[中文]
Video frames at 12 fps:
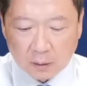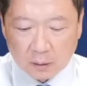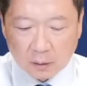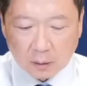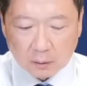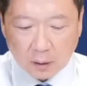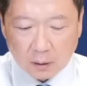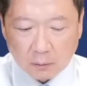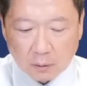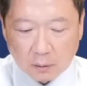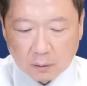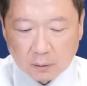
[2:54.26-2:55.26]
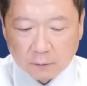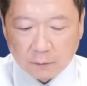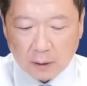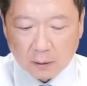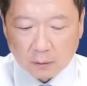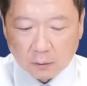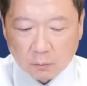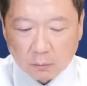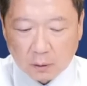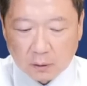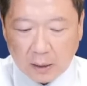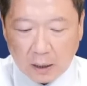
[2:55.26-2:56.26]
啊，那呃反
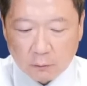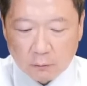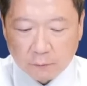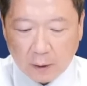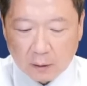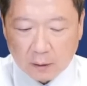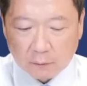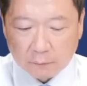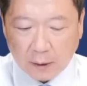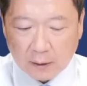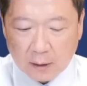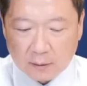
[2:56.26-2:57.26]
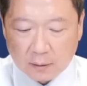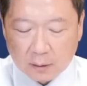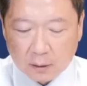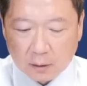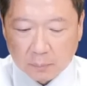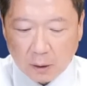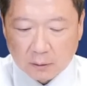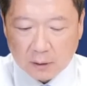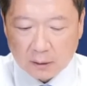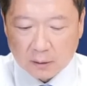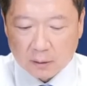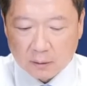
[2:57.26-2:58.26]
呃雅虎反反滥死的报
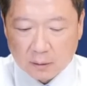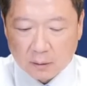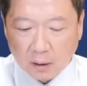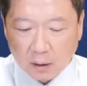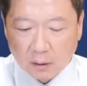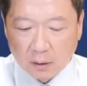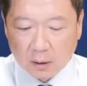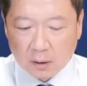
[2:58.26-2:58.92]
价显示哈，